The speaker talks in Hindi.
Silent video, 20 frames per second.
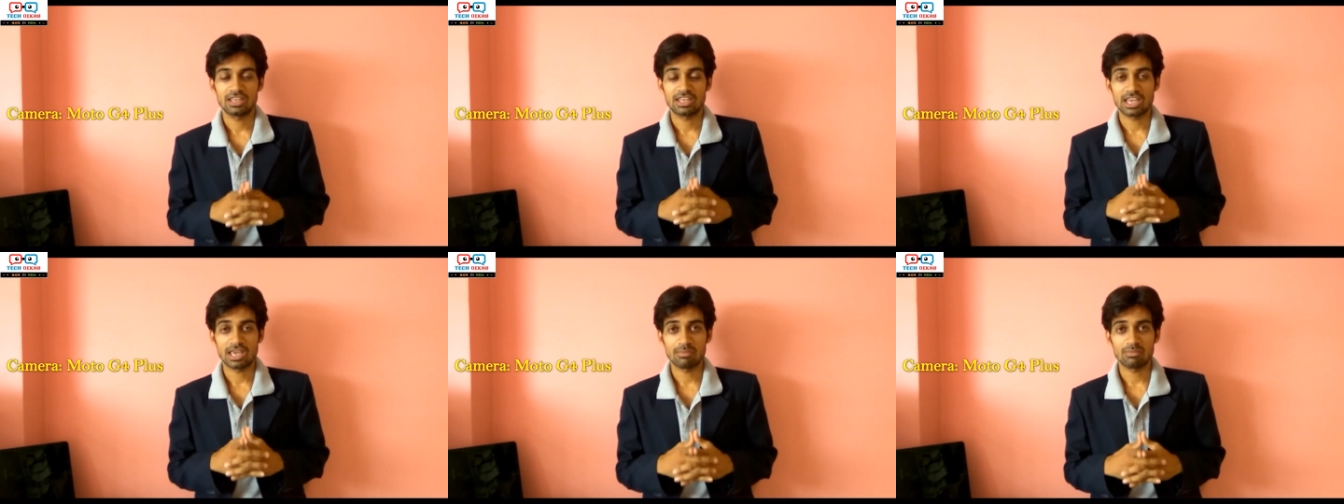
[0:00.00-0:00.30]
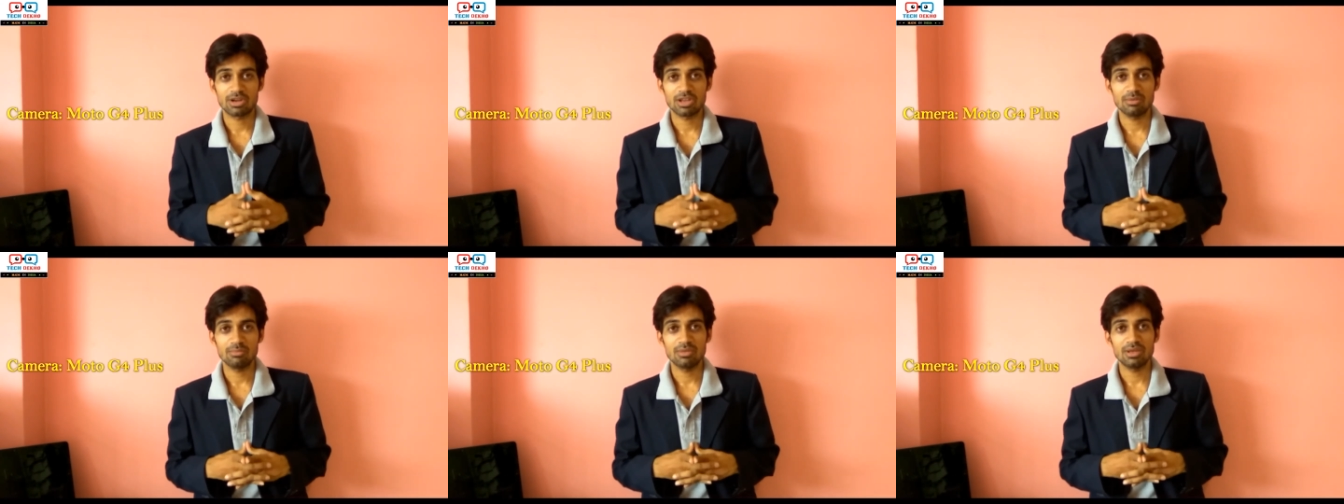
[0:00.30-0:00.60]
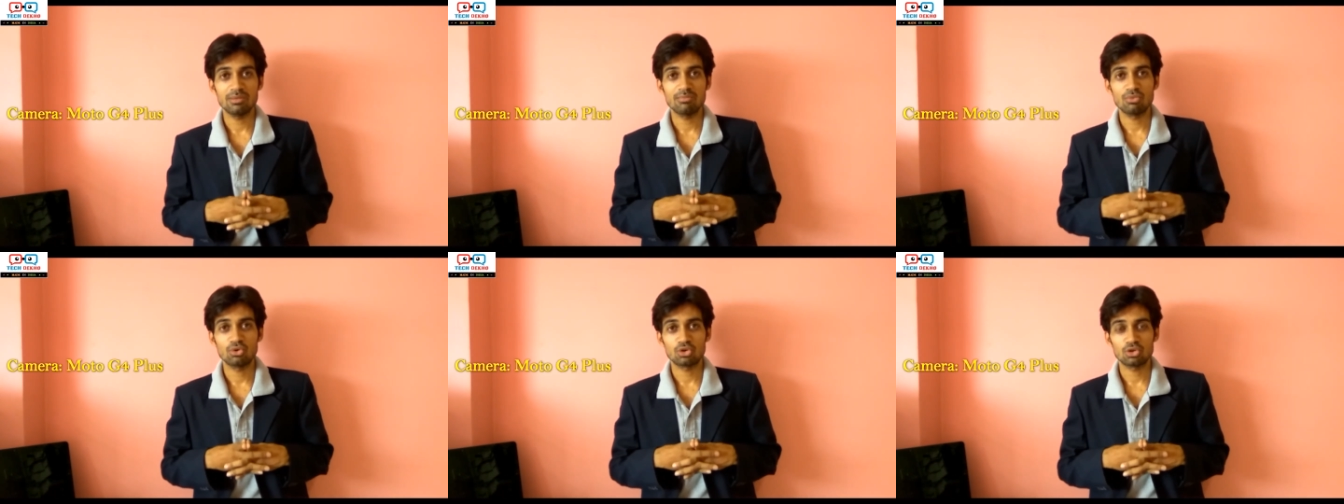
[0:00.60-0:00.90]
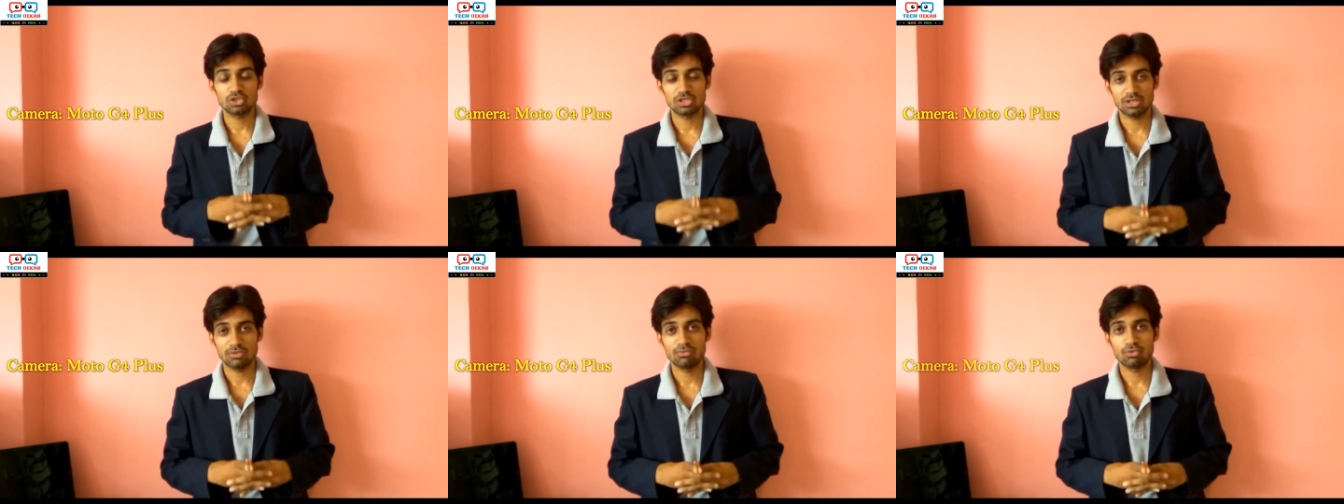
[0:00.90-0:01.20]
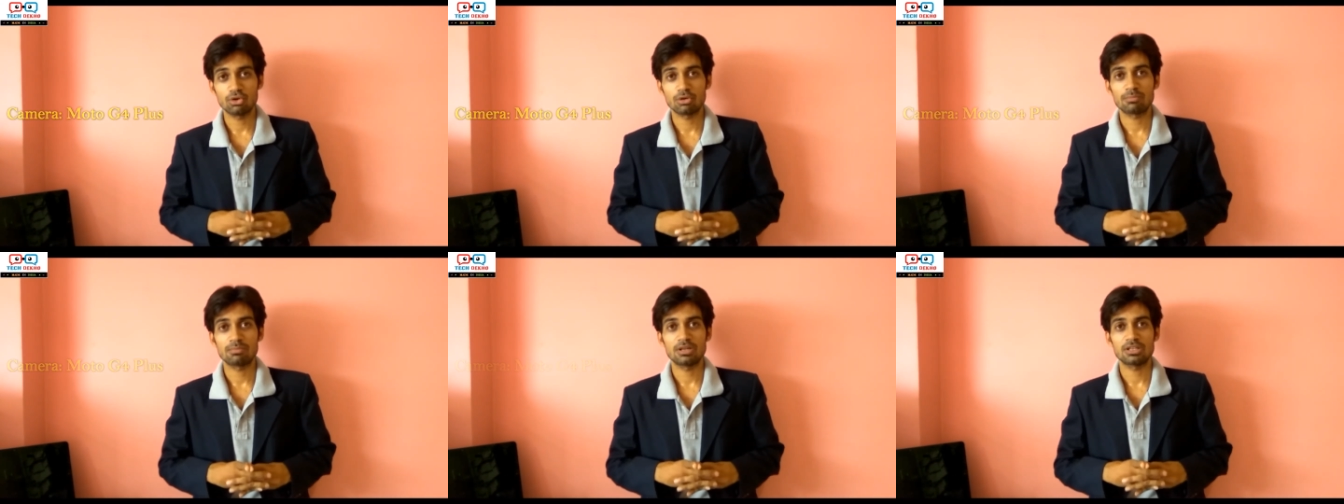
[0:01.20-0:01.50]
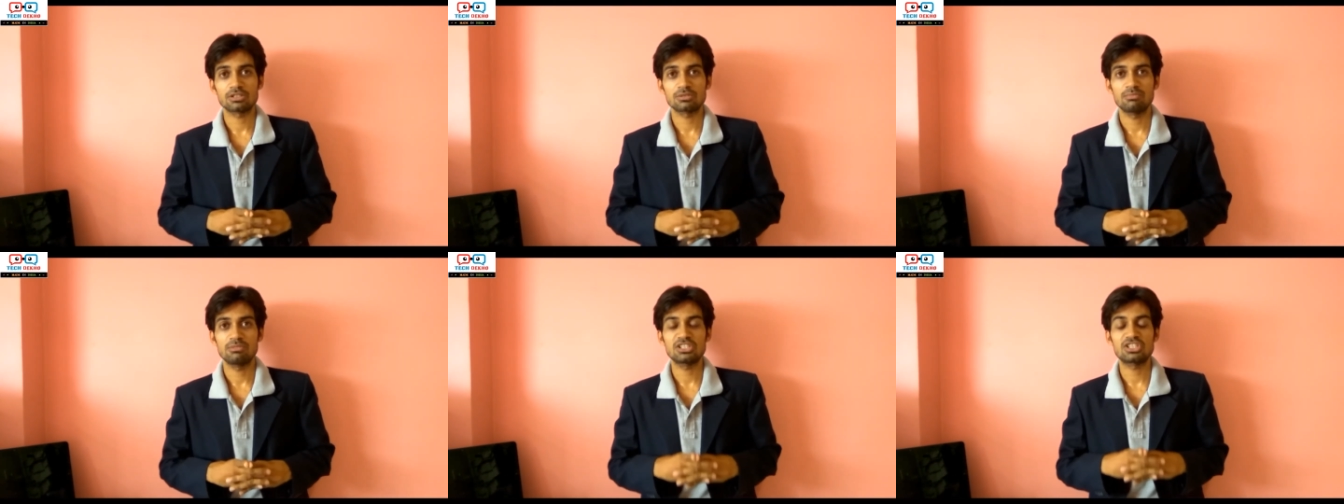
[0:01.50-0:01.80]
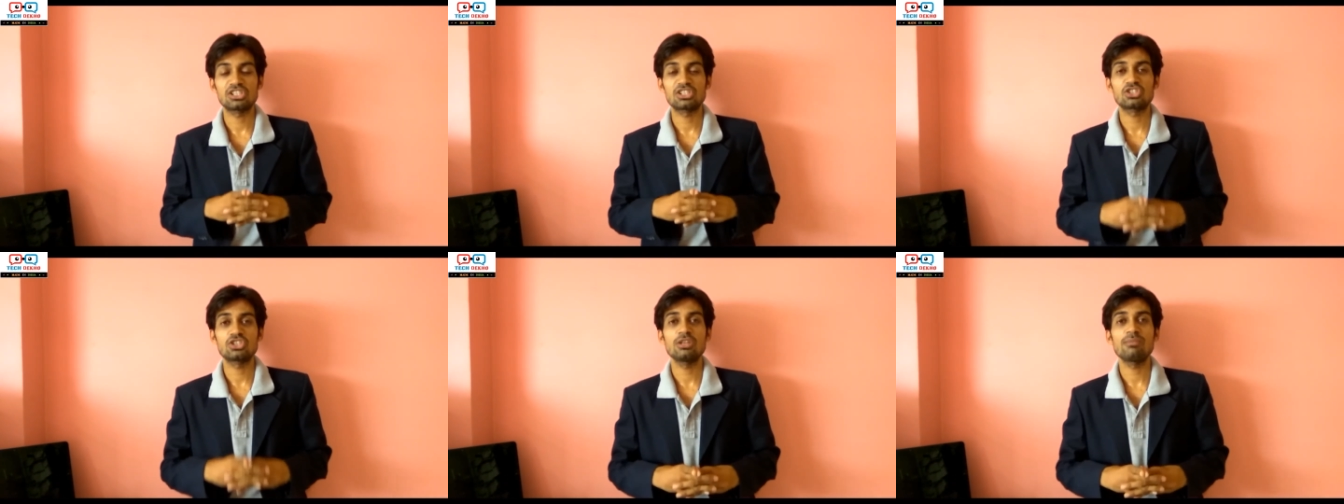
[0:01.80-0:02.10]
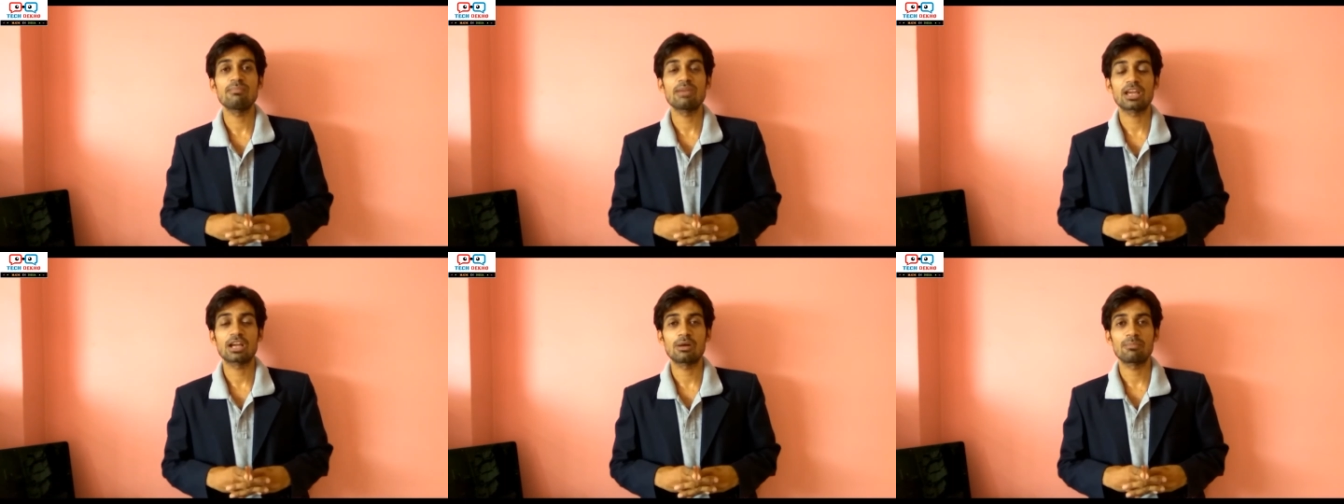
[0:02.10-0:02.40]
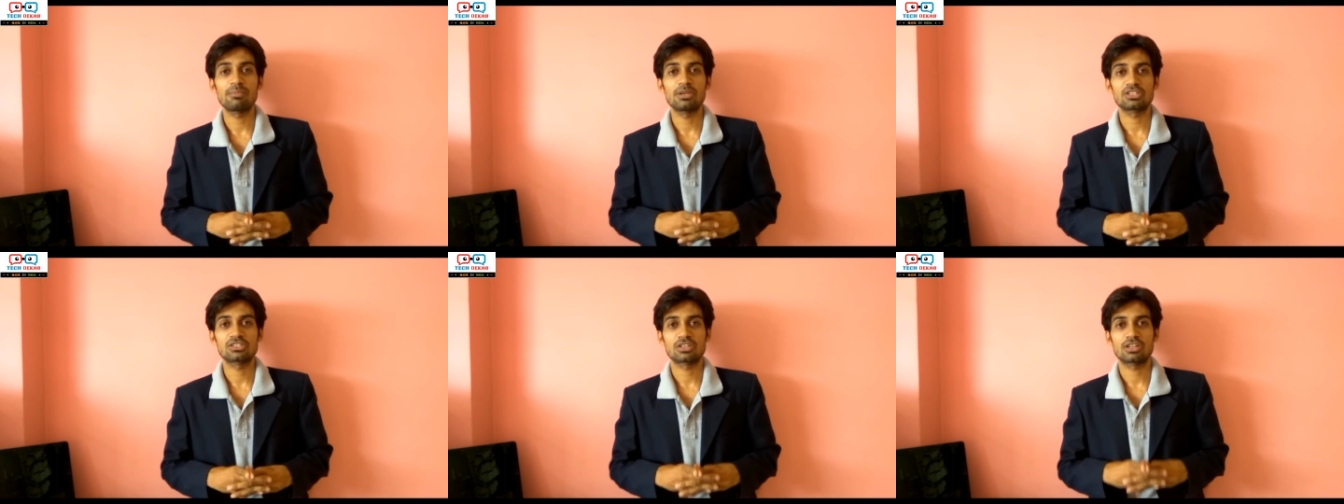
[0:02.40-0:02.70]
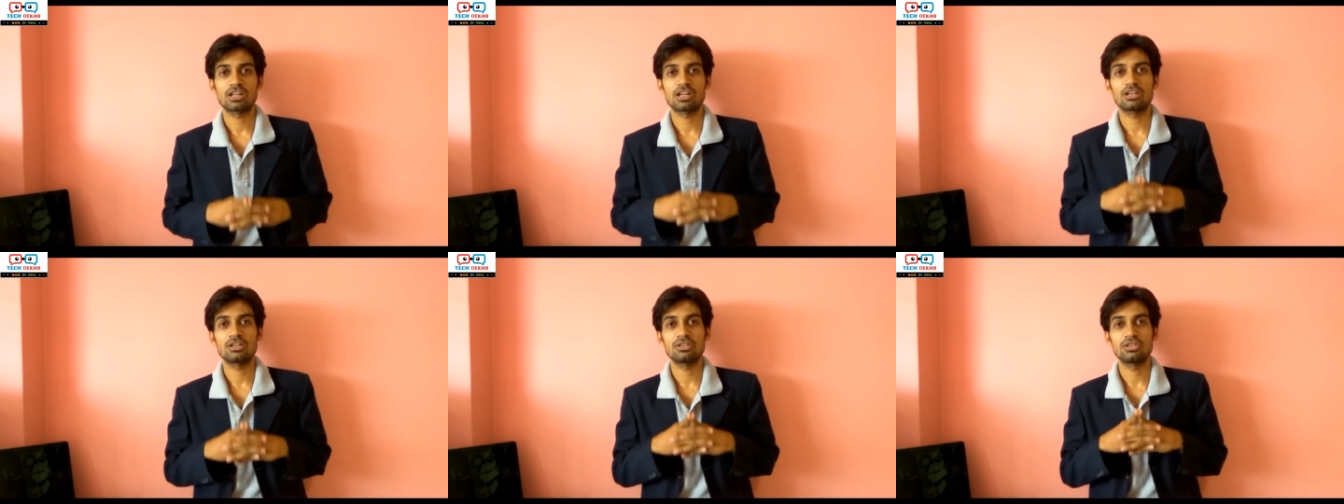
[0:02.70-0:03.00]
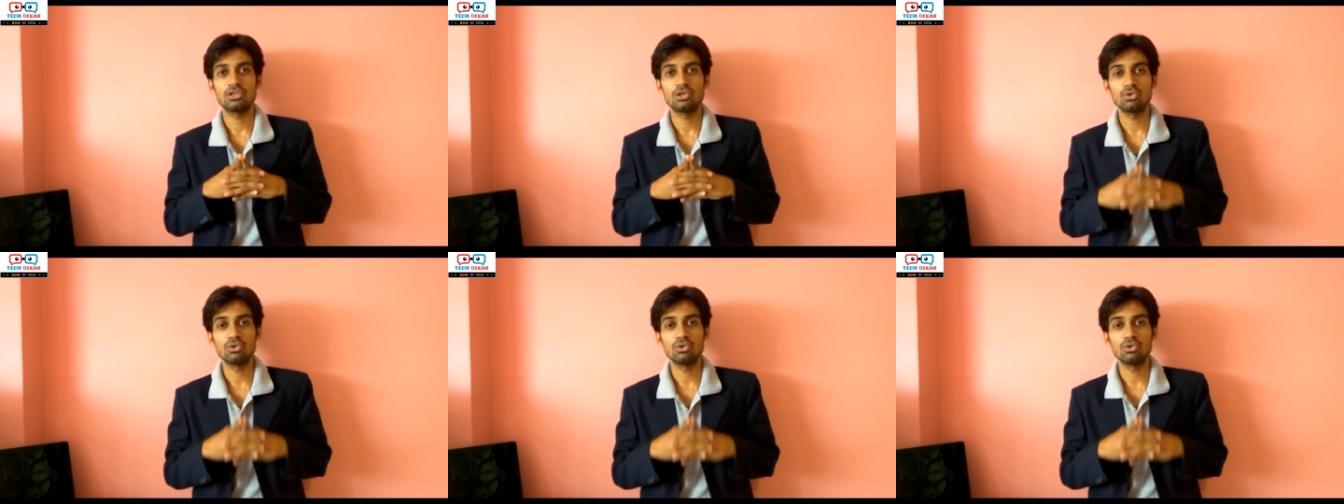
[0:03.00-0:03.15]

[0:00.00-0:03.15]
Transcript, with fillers: कैमरे में मोटो जी फोर प्लस में सिक्सटीन मेगापिक्सल का